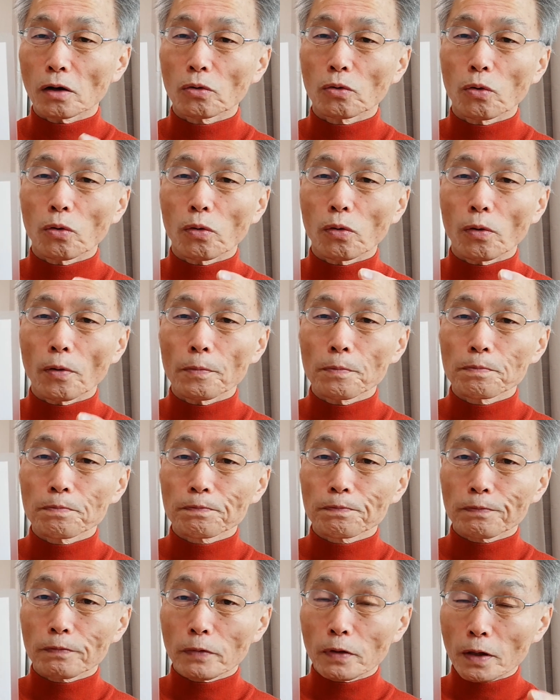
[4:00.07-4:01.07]
こう
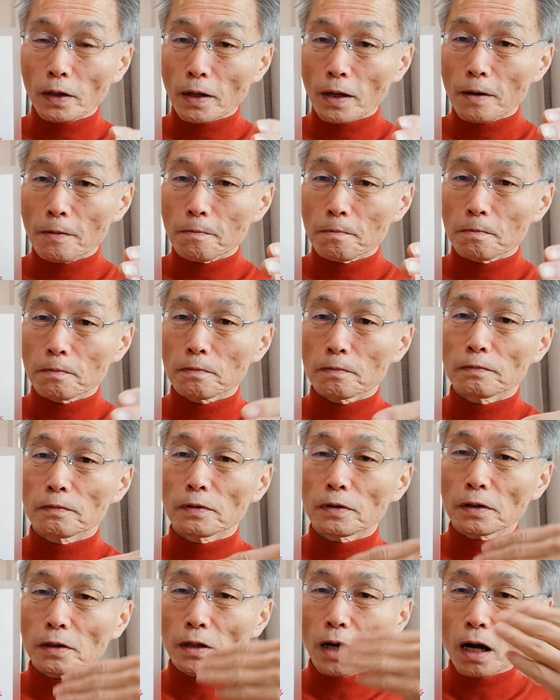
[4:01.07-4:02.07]

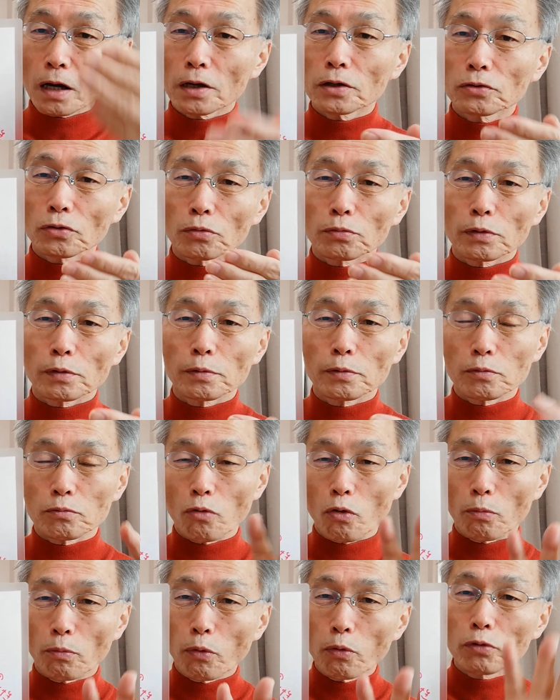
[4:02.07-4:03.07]
影の部分
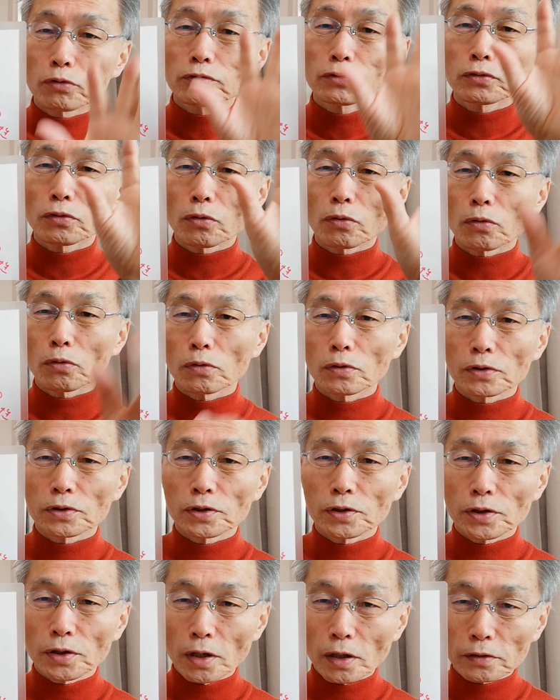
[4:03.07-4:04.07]
も暴走
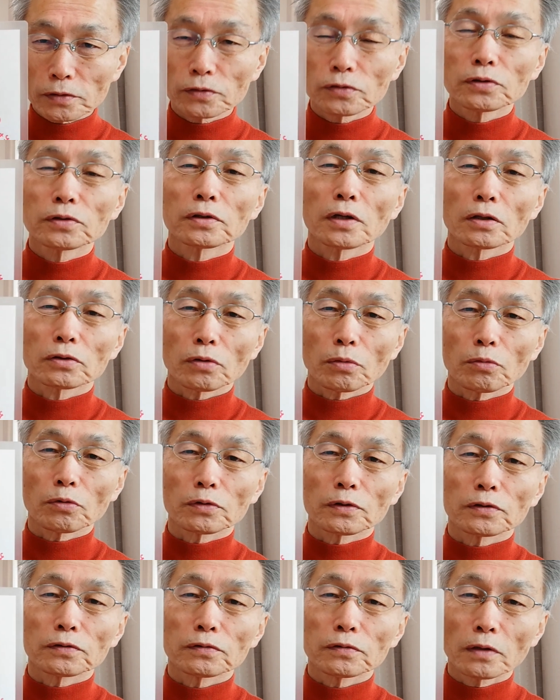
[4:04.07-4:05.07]
しやすいんだと思うん
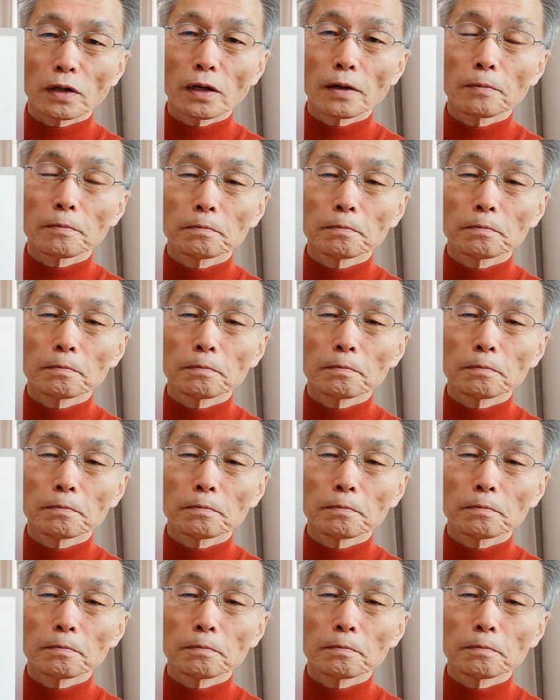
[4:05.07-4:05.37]
ですね。